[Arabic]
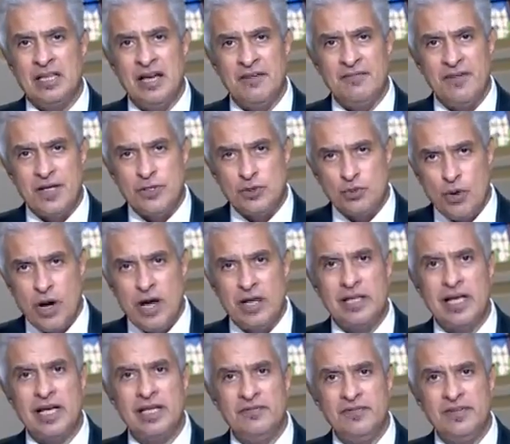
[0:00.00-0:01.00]
ده في
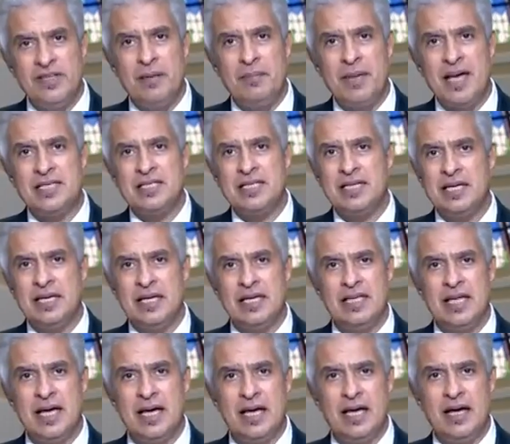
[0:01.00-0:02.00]
اسوان لكن في نماذج
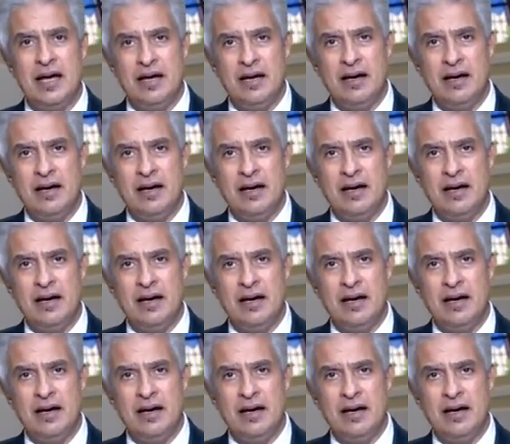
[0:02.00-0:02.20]
كده